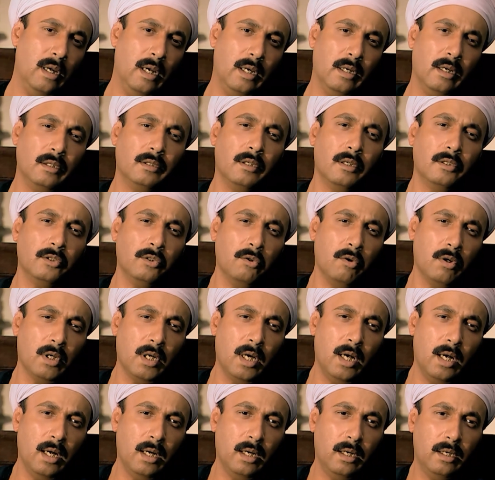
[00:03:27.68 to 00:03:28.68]
أنا طرت
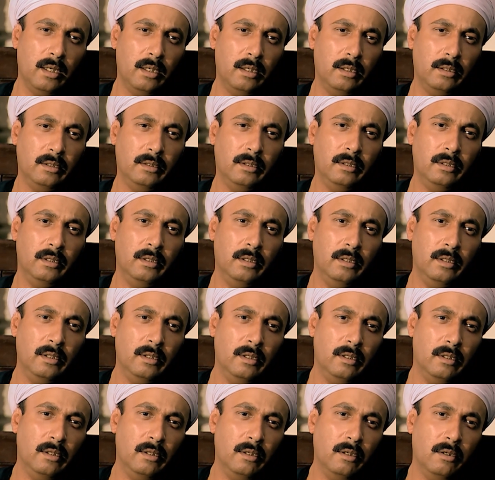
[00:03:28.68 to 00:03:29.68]
وراه
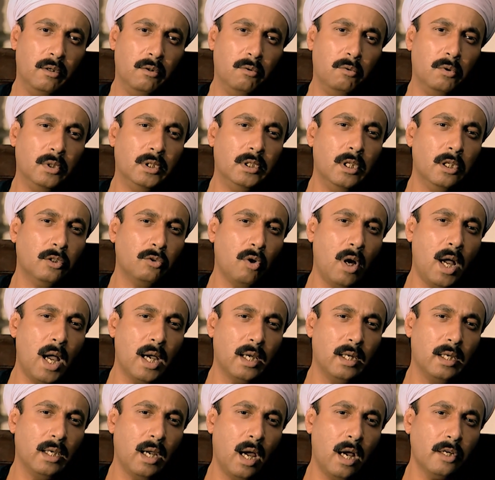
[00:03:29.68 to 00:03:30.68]
واديته
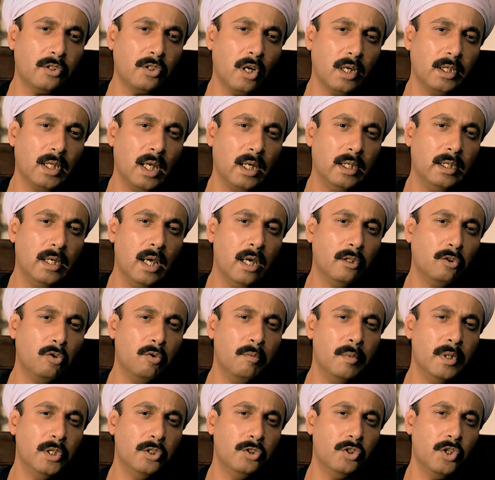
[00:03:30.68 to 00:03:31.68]
حج العشر نجلات
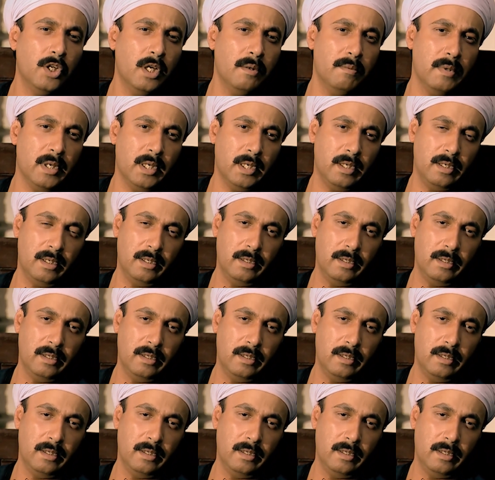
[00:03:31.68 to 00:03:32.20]
ومن جيبي